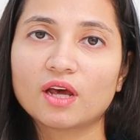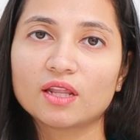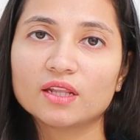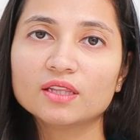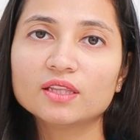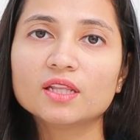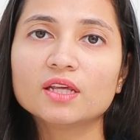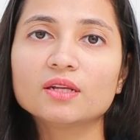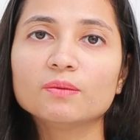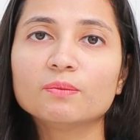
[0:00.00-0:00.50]

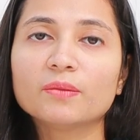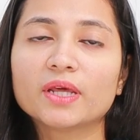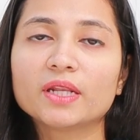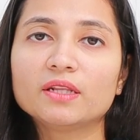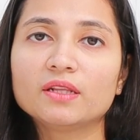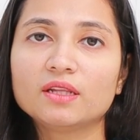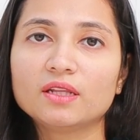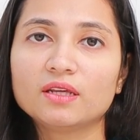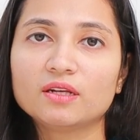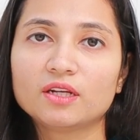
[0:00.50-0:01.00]
అందరి
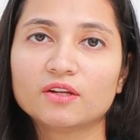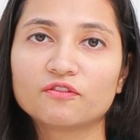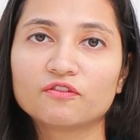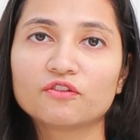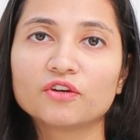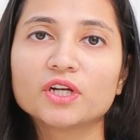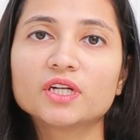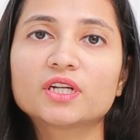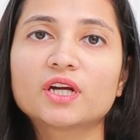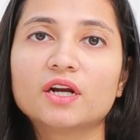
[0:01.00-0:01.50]
మెన్ది
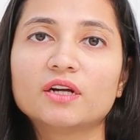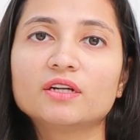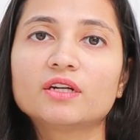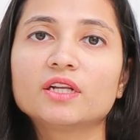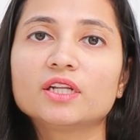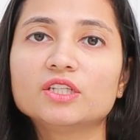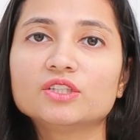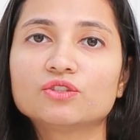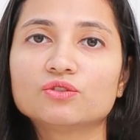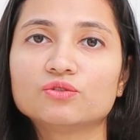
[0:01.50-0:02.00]
డిఫరెంట్
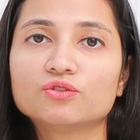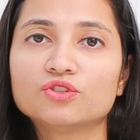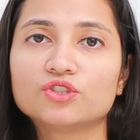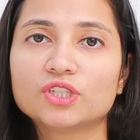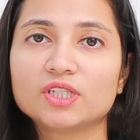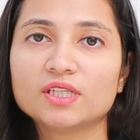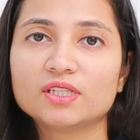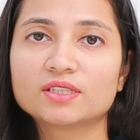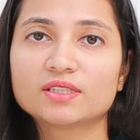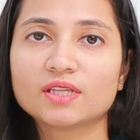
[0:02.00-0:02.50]
కంట్రీస్
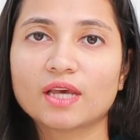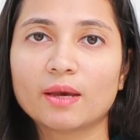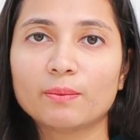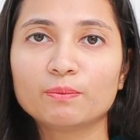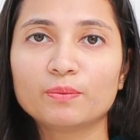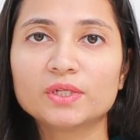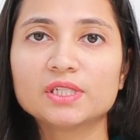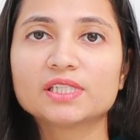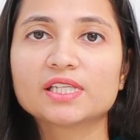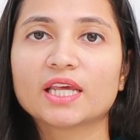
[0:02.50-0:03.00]
నుంచి
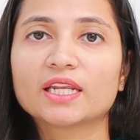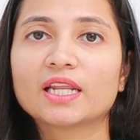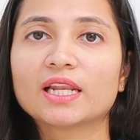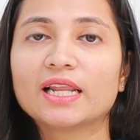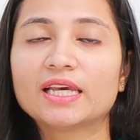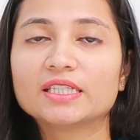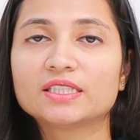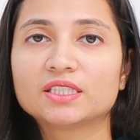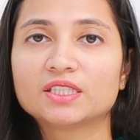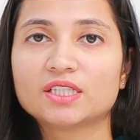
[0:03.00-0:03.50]
శాంపిల్స్
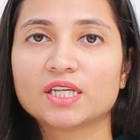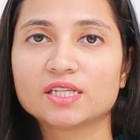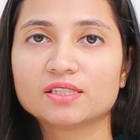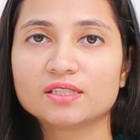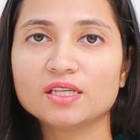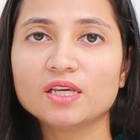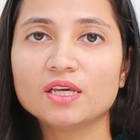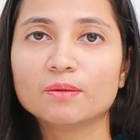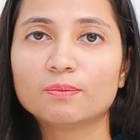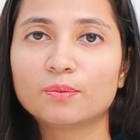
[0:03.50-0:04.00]
అనలైజ్
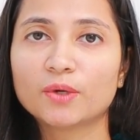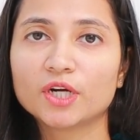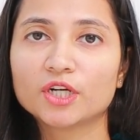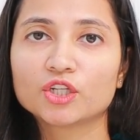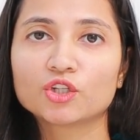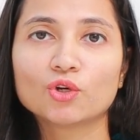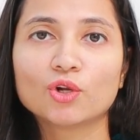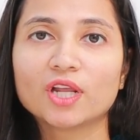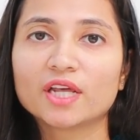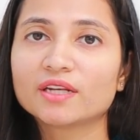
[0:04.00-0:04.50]
చేసి ఈ
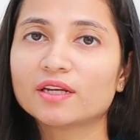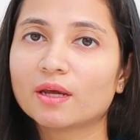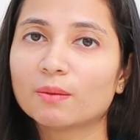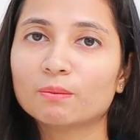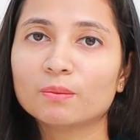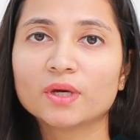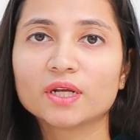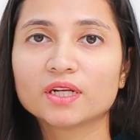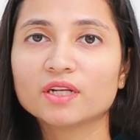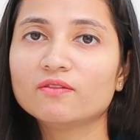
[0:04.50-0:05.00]
పర్టిక్యులర్
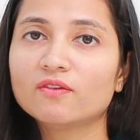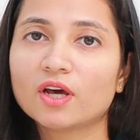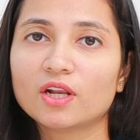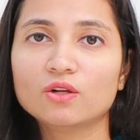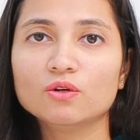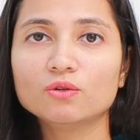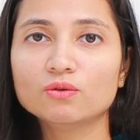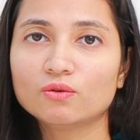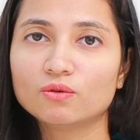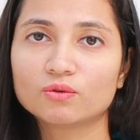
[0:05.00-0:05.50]
నెంబర్ని
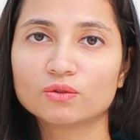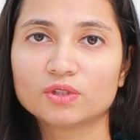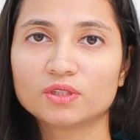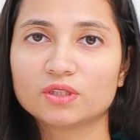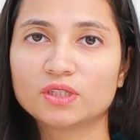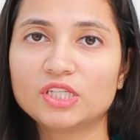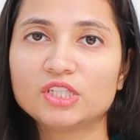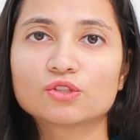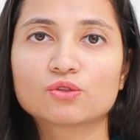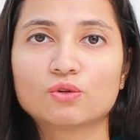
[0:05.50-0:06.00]
వాళ్ళు
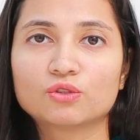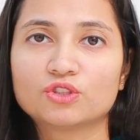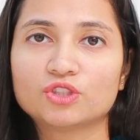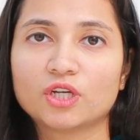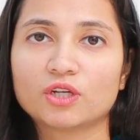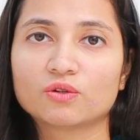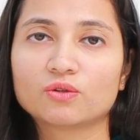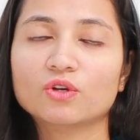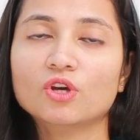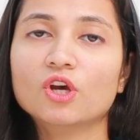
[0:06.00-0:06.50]

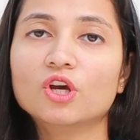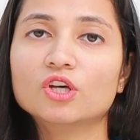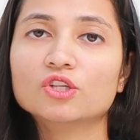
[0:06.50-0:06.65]
తీసుకొచ్చారు